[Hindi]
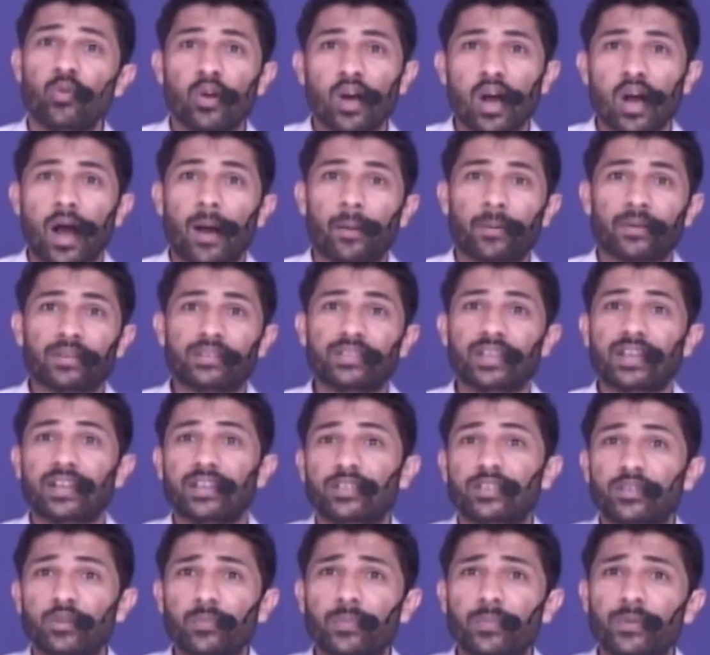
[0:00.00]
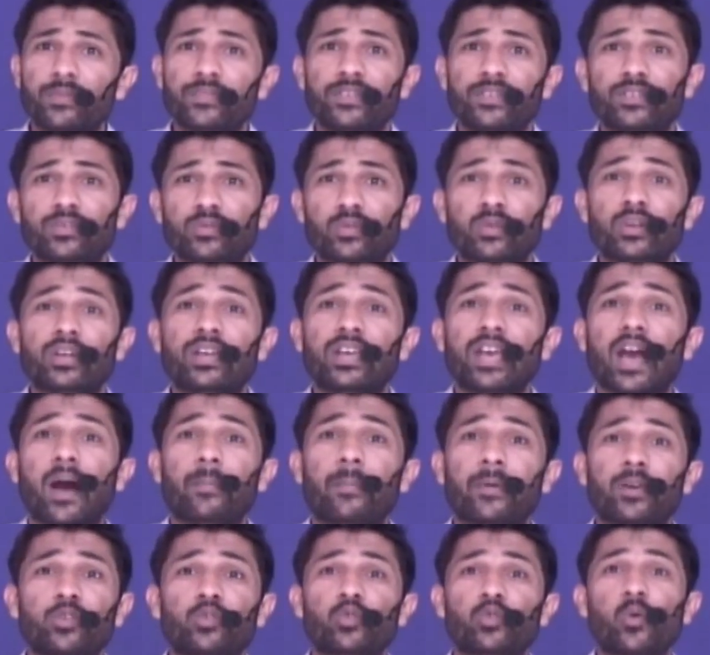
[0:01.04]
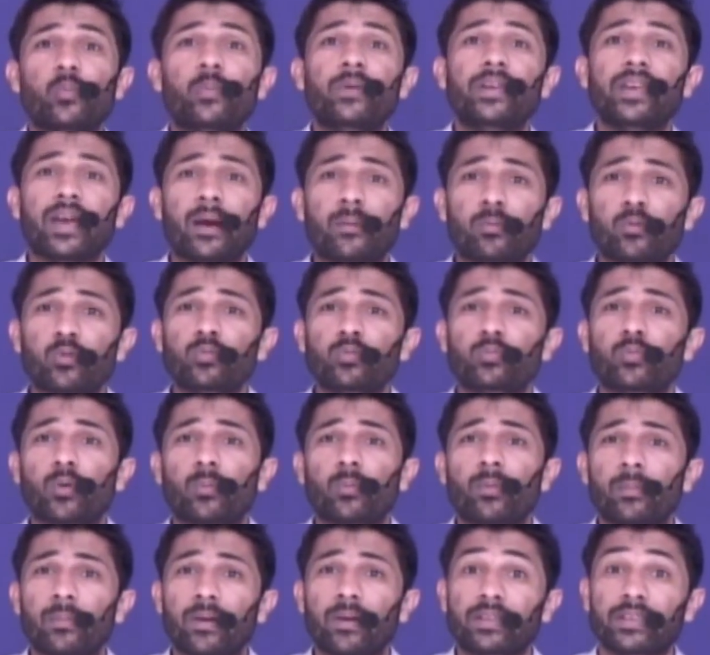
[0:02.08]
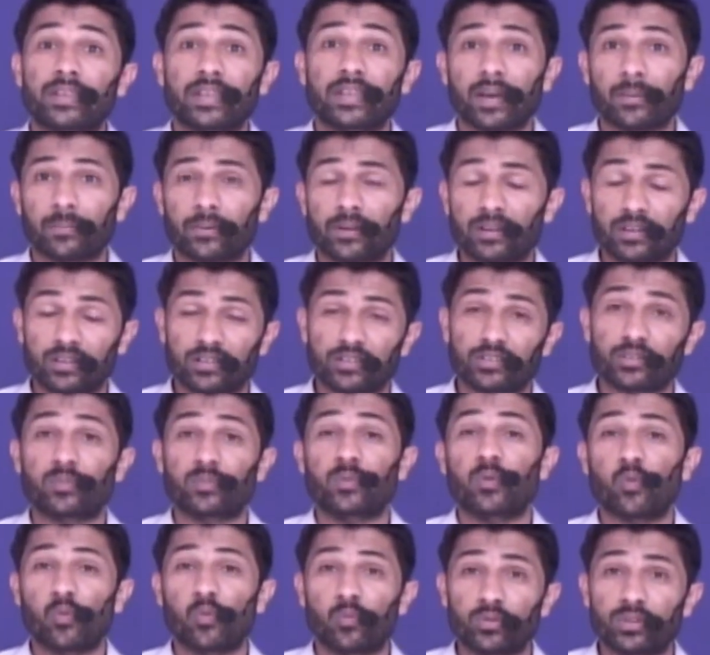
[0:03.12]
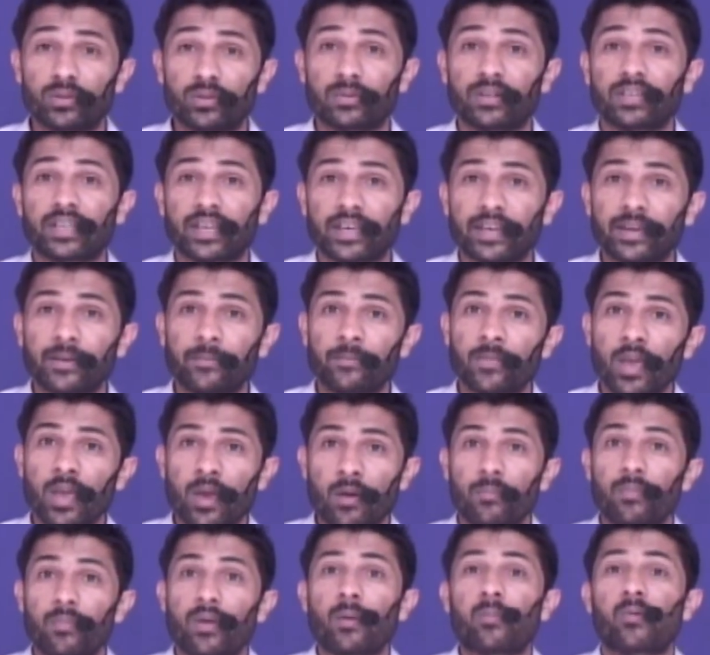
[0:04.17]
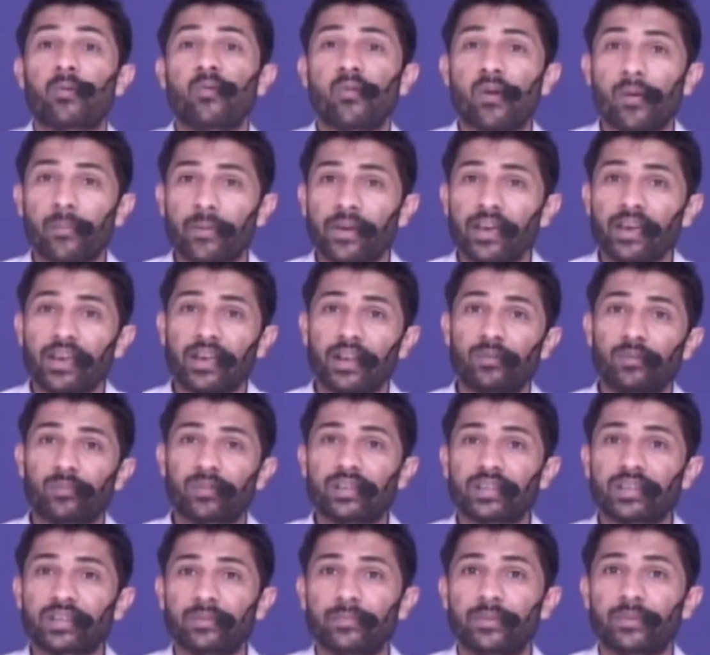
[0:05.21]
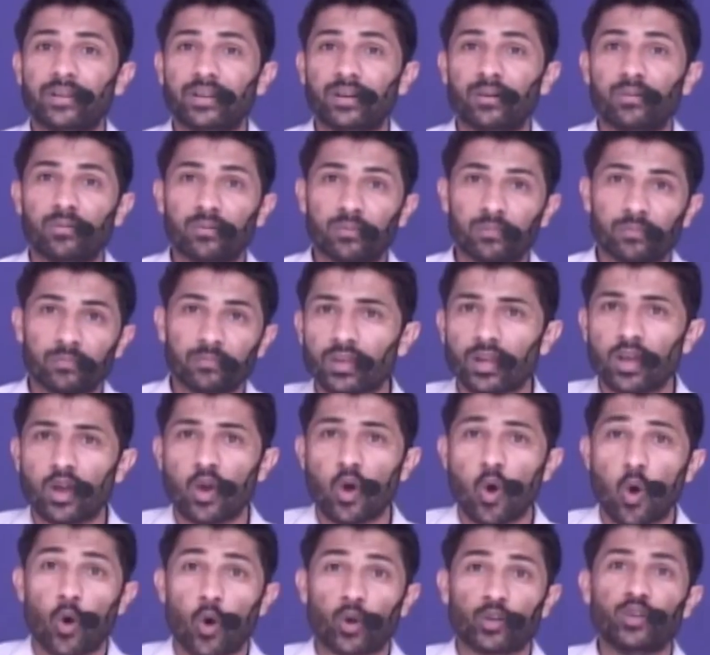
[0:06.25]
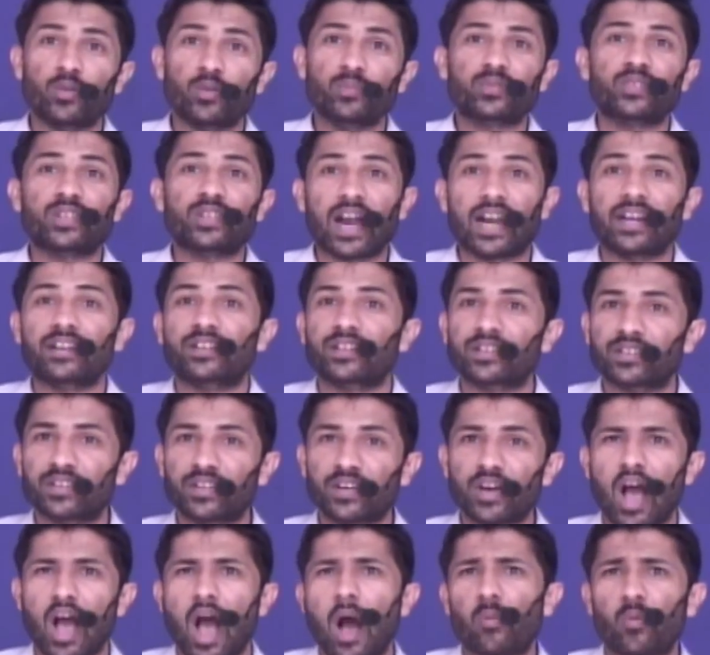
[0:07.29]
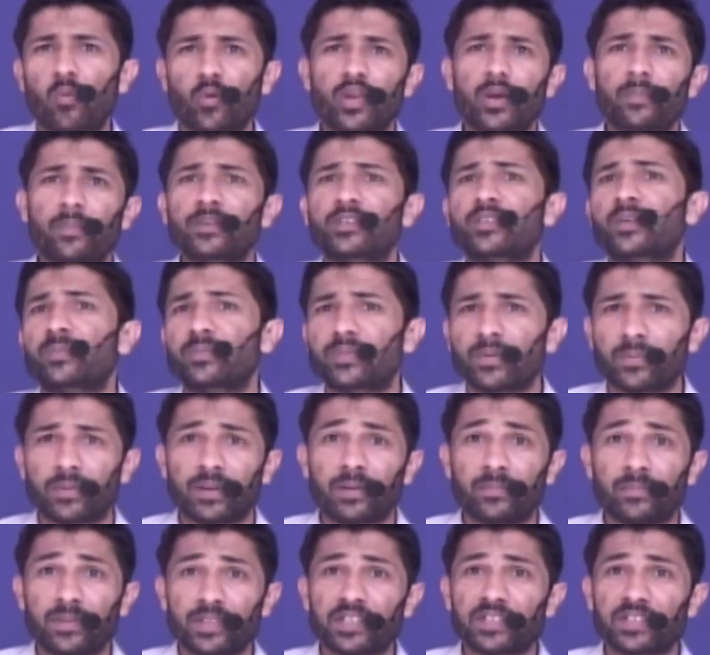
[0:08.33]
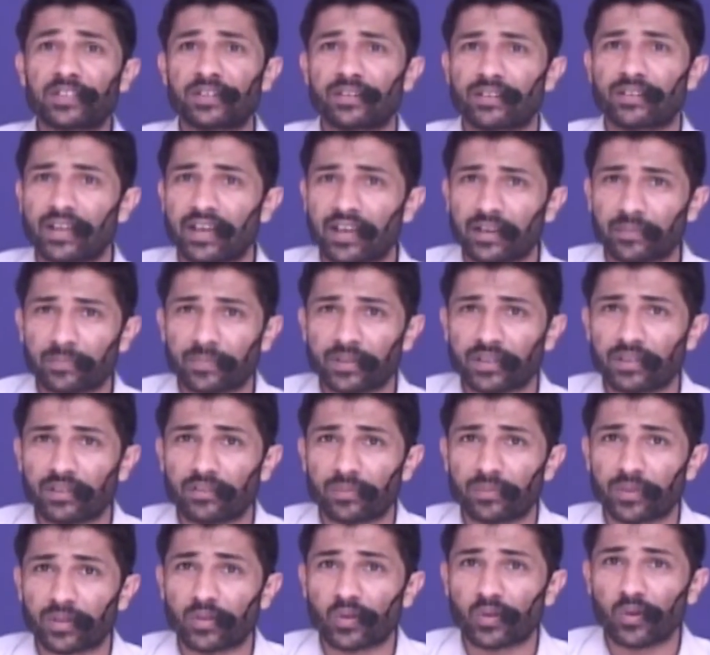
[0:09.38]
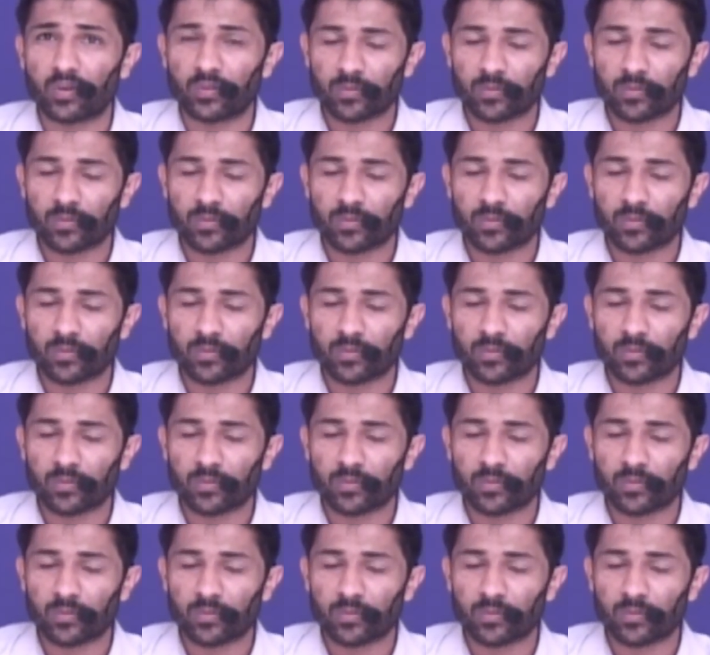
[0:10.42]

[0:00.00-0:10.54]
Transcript: आपकी सारी जो भी विश होगी आपकी जो भी आपको प्रॉब्लम आती है आपके रिलेशन में वो मुझे बताइए मैं आपको वहाँ पे हेल्प करने के लिए बैठा हूँ ओके तो अब स्टार्ट करते हैं आपको यहाँ पे सबसे पहले मैसेज करना है अपनी गर्लफ्रेंड को